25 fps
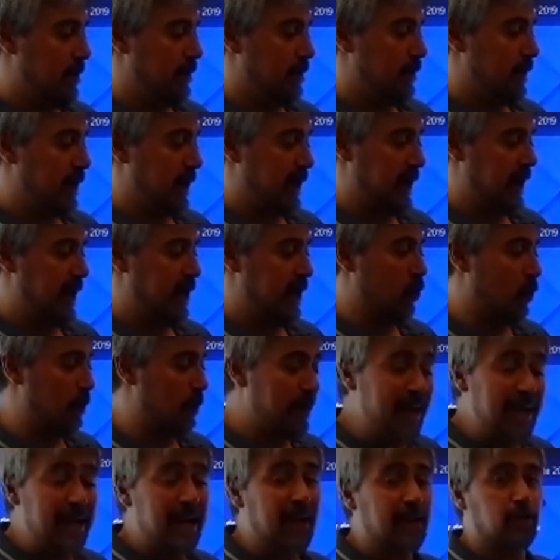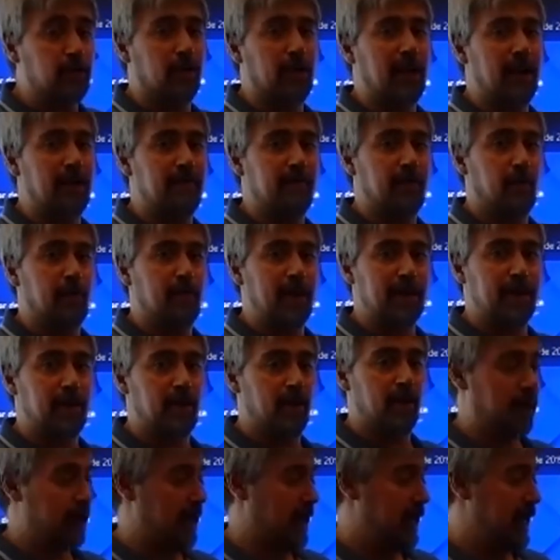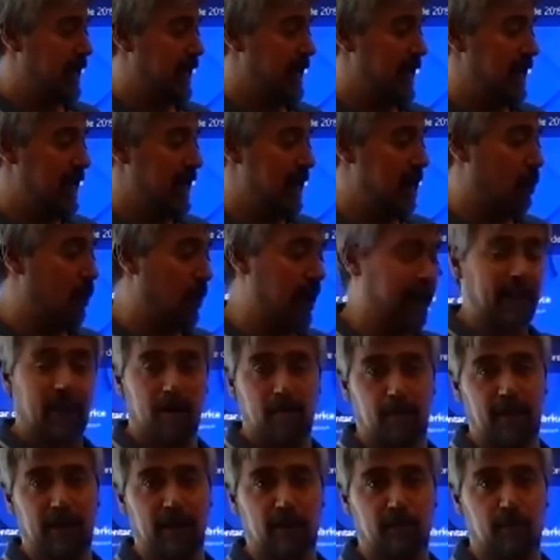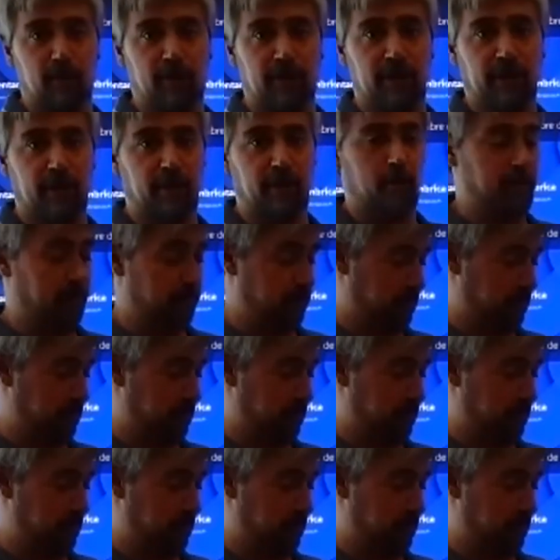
recopila toda la información y la guarda en mi dispositivo.